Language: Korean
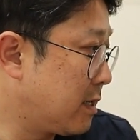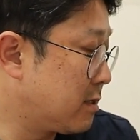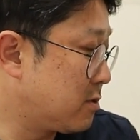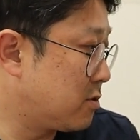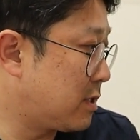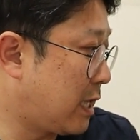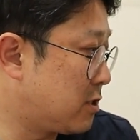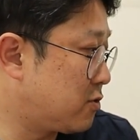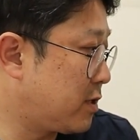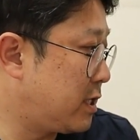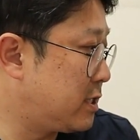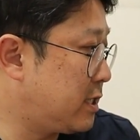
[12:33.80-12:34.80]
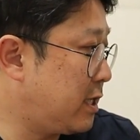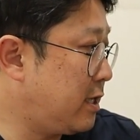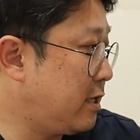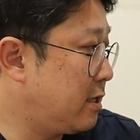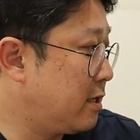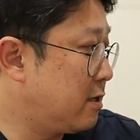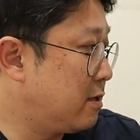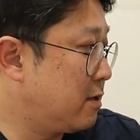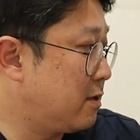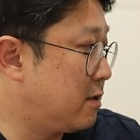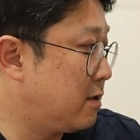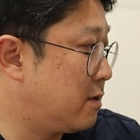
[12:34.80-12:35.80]
어, 나중에 이제
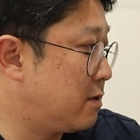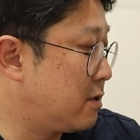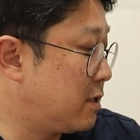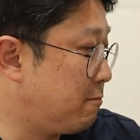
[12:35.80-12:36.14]
어,